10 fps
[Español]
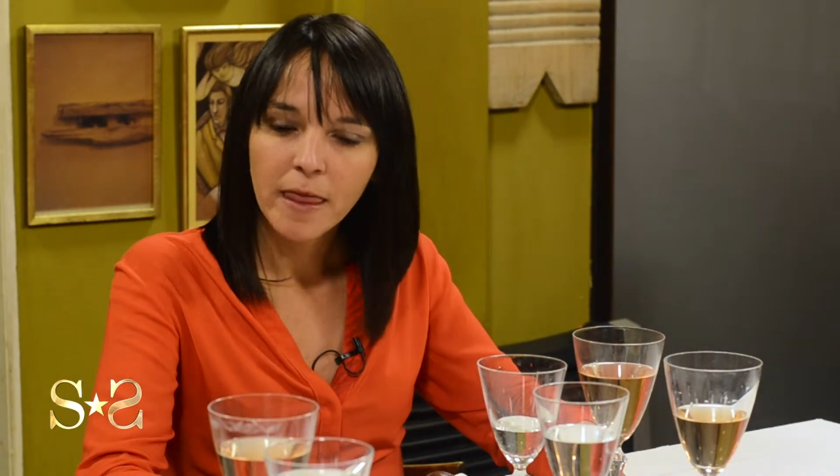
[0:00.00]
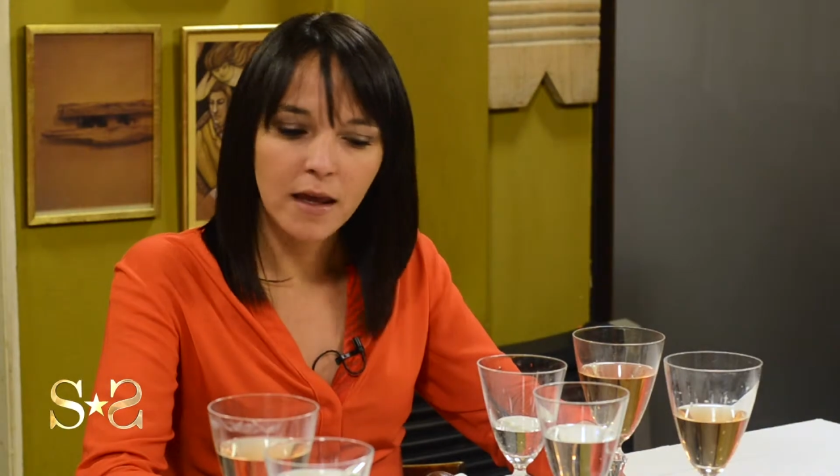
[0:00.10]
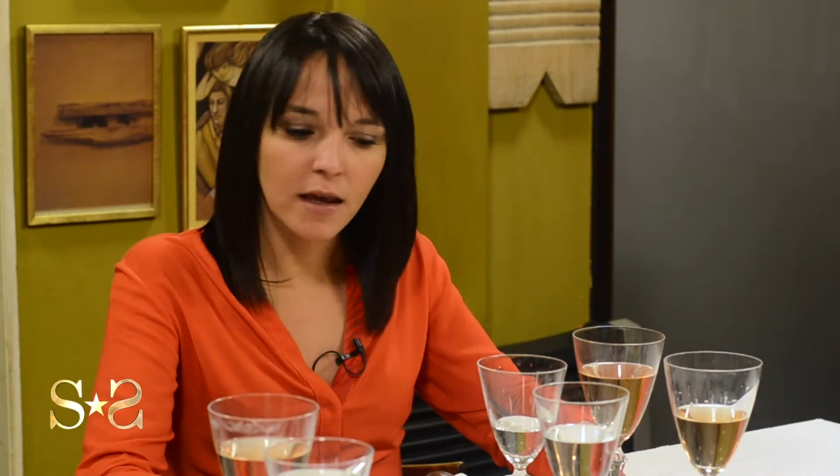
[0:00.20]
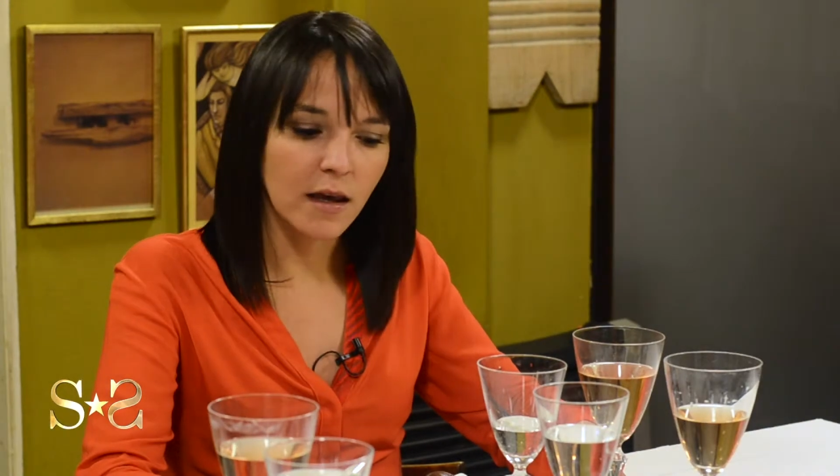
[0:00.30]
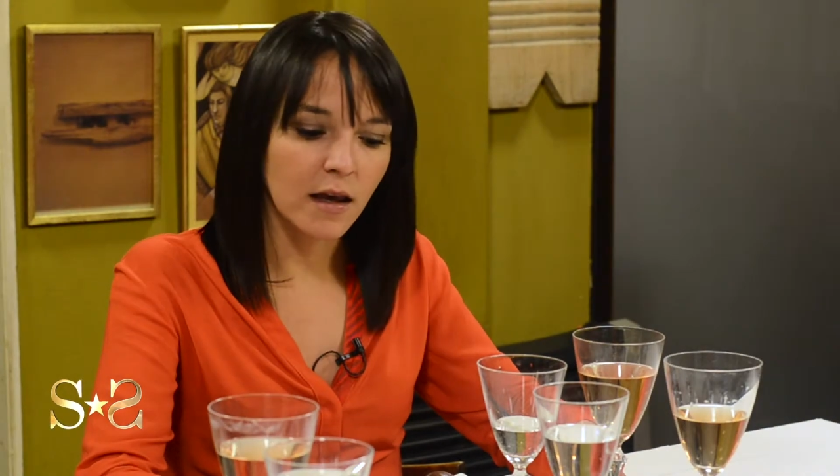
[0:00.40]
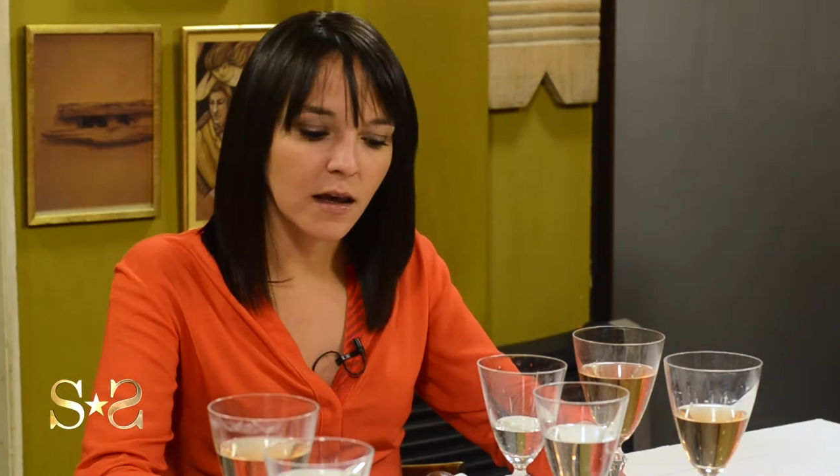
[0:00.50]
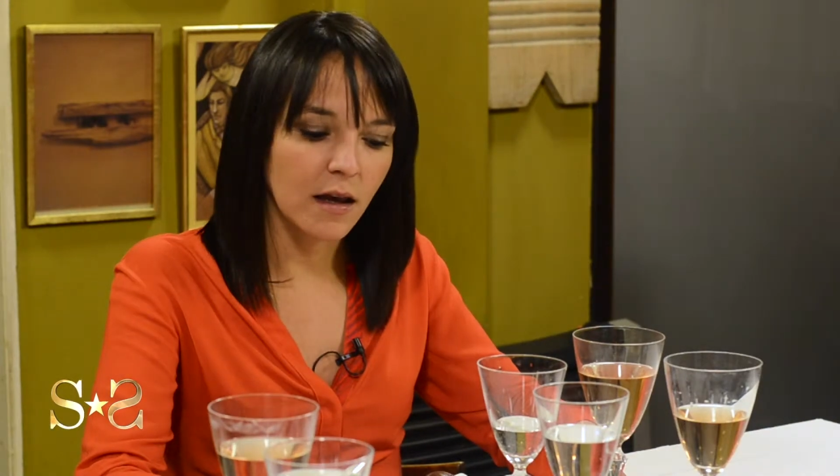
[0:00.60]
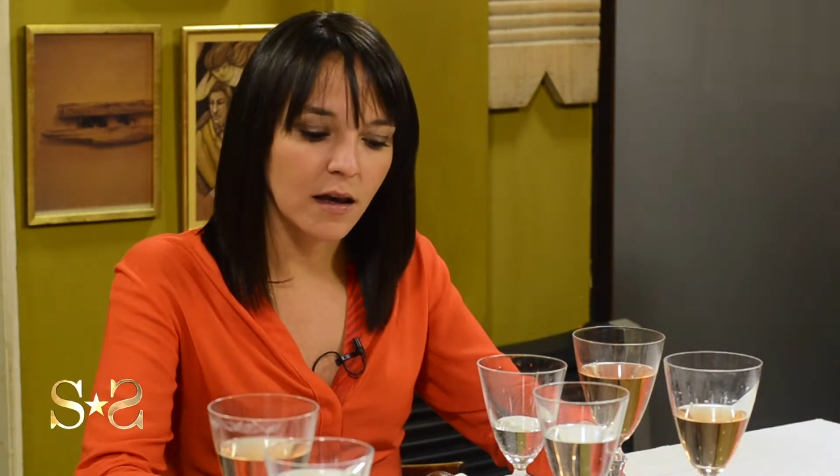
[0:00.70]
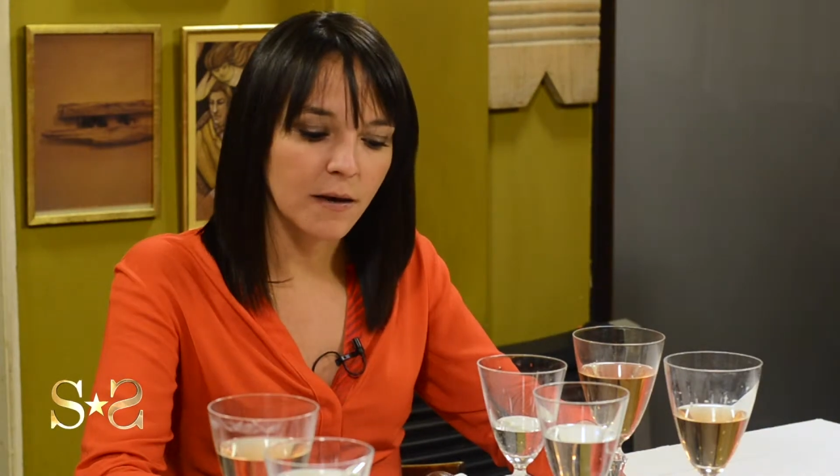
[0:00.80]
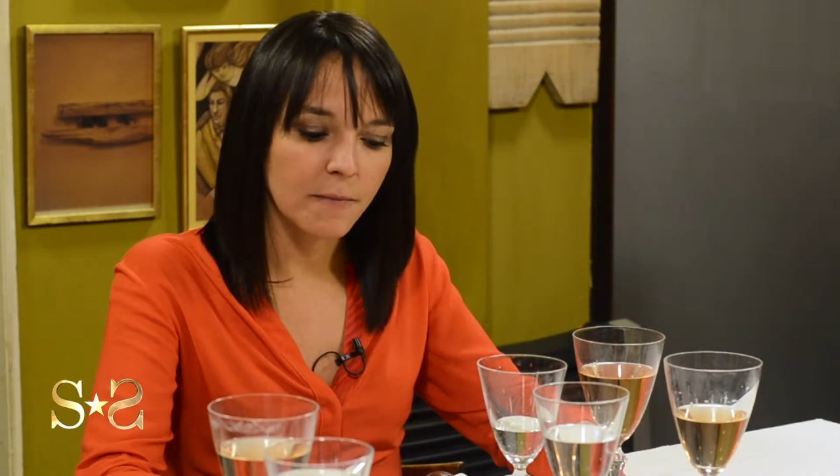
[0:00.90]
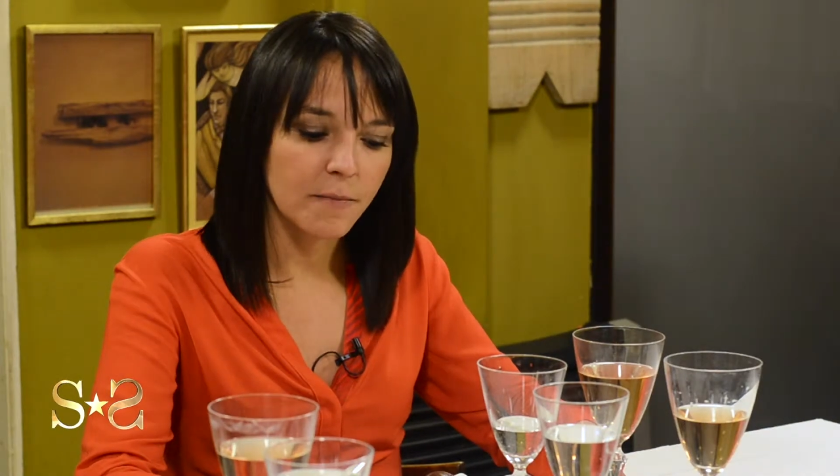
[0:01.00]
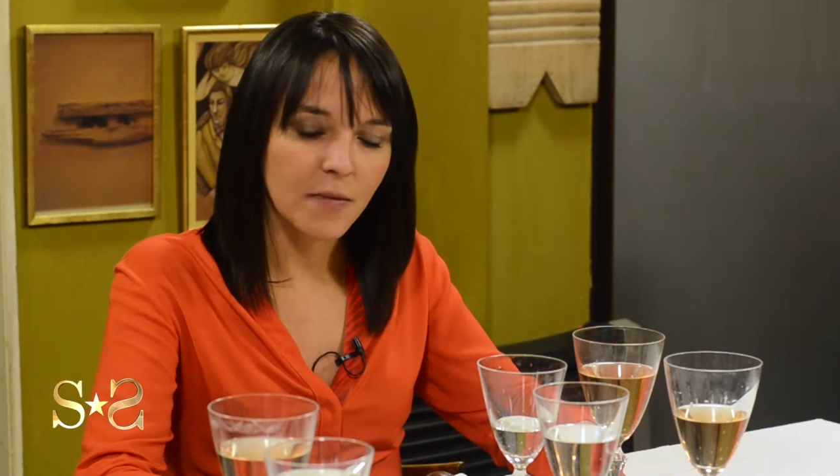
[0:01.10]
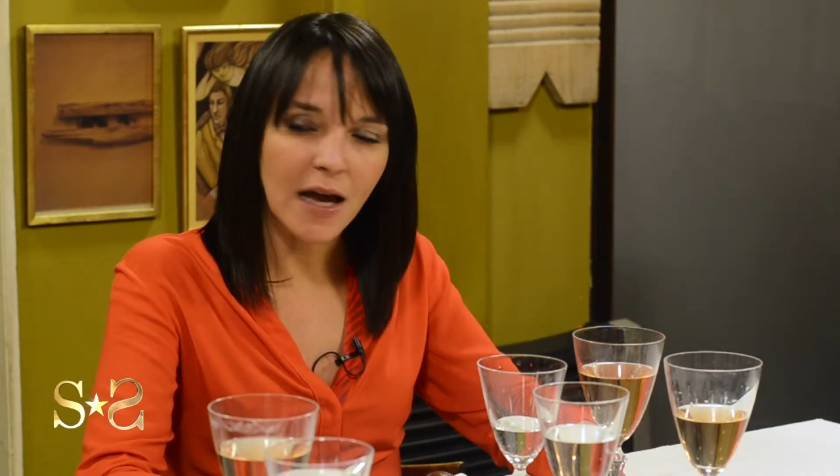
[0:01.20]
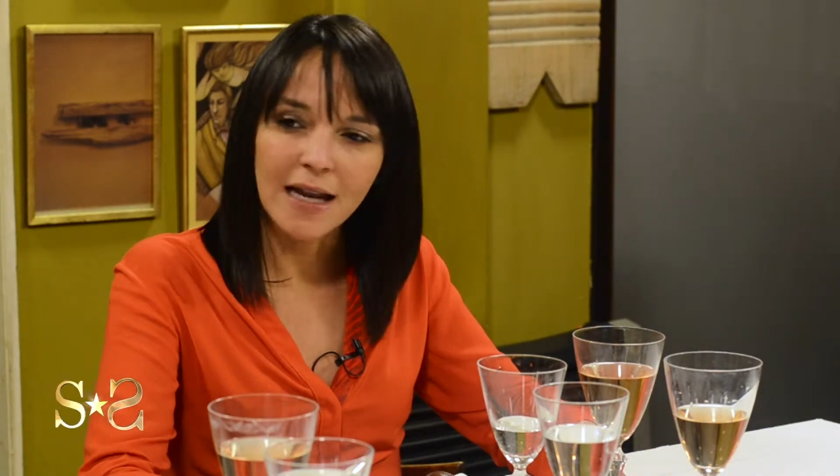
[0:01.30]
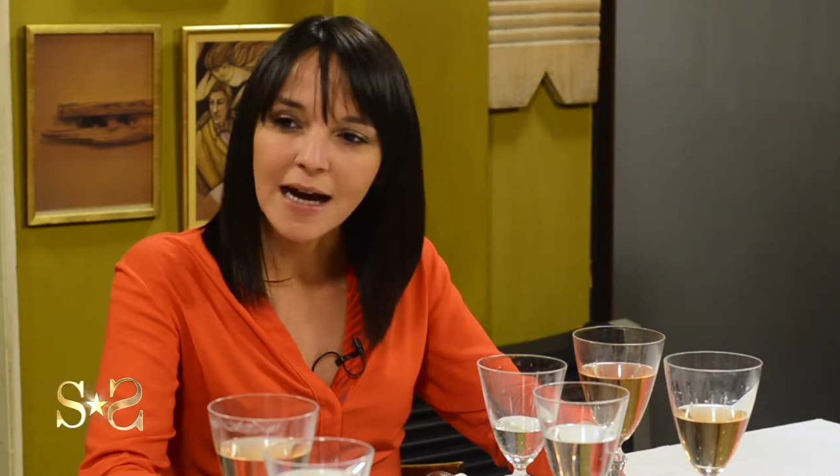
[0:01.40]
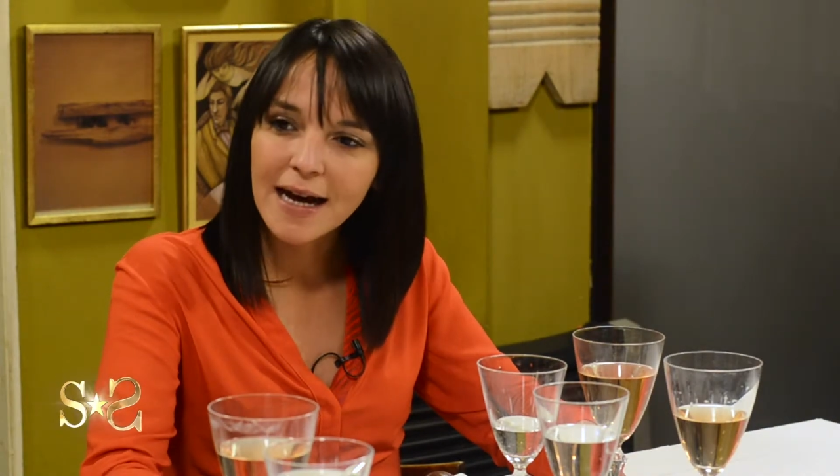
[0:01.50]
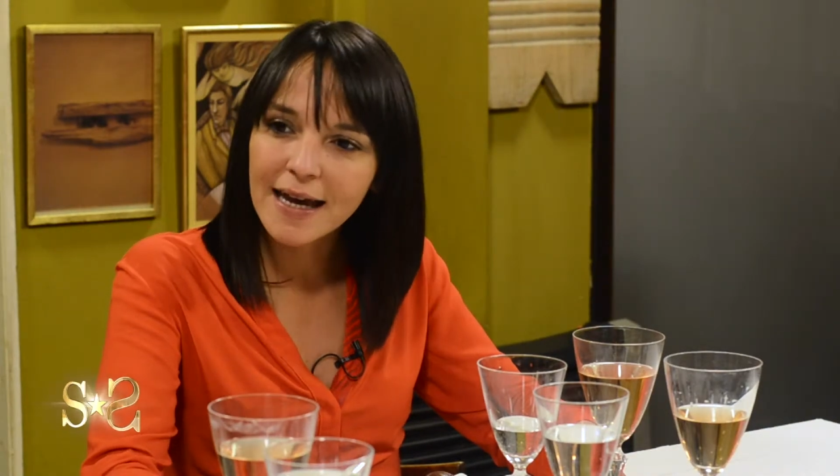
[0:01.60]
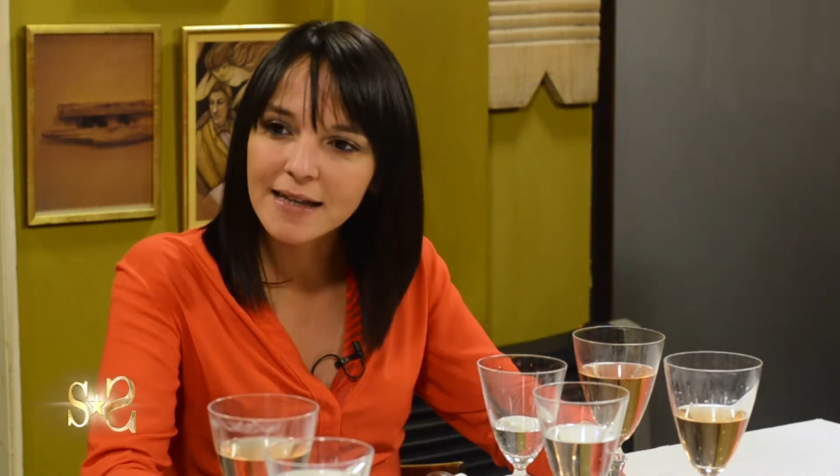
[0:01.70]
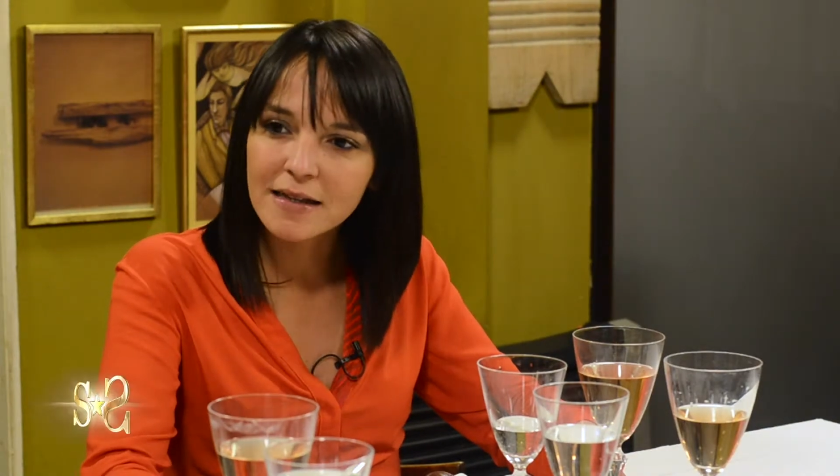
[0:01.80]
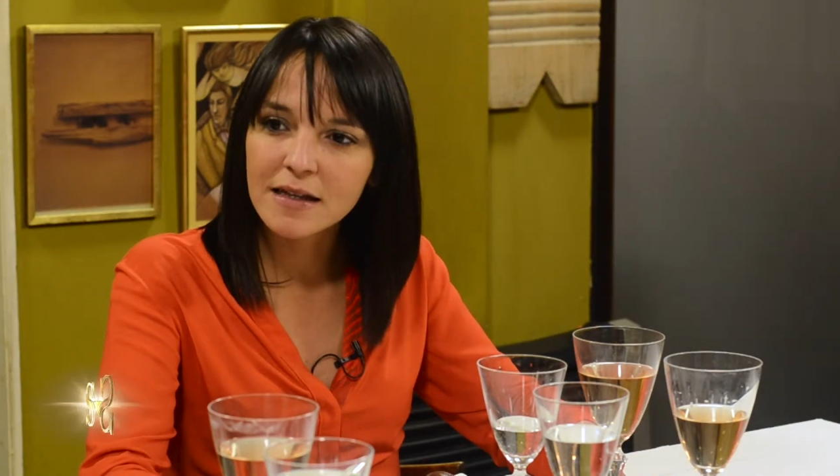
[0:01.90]
eh, a la
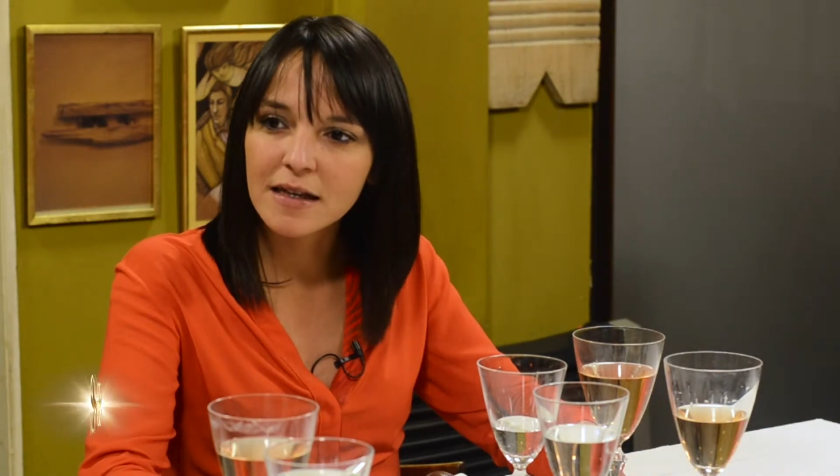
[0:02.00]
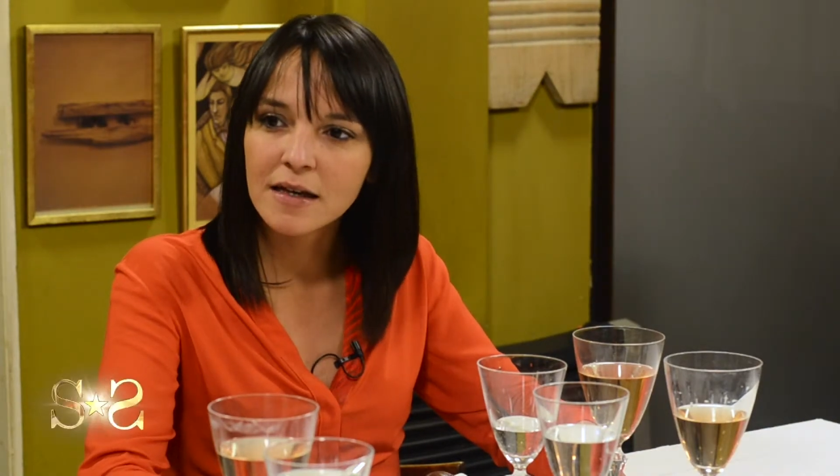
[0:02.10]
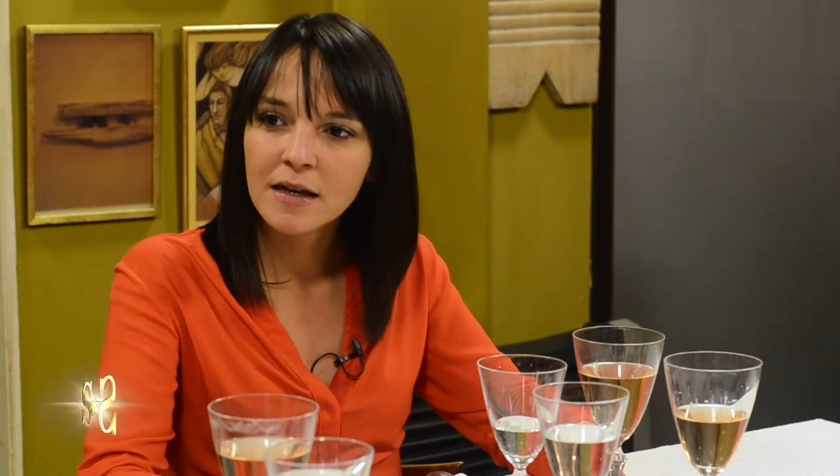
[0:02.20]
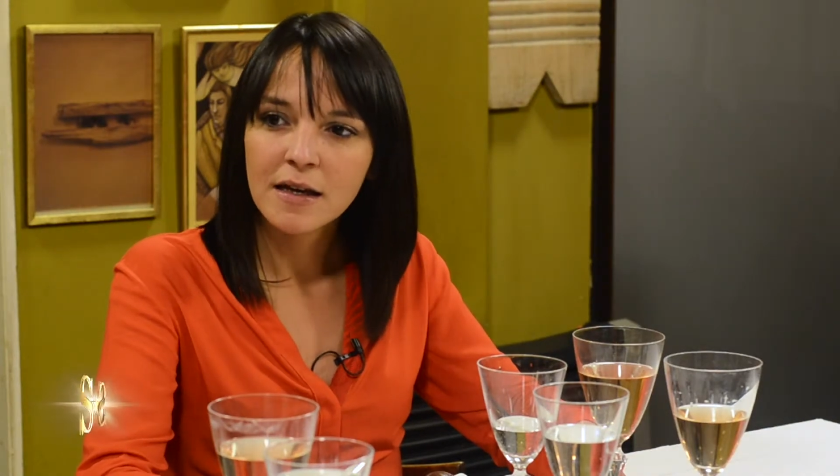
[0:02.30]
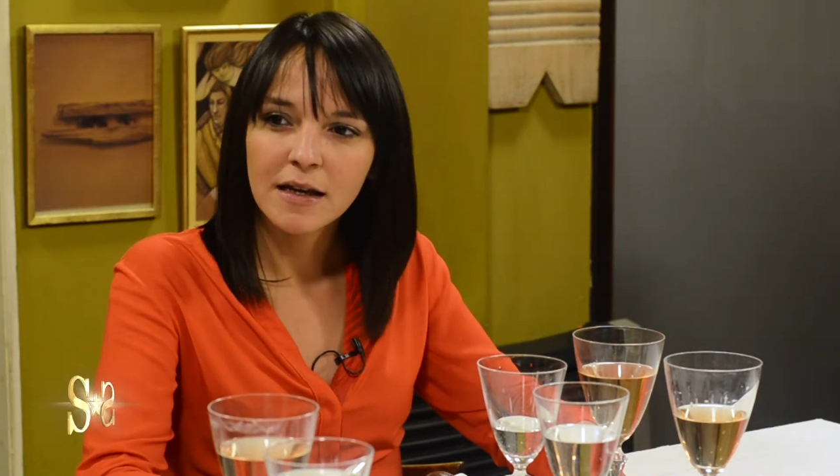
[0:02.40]
gente,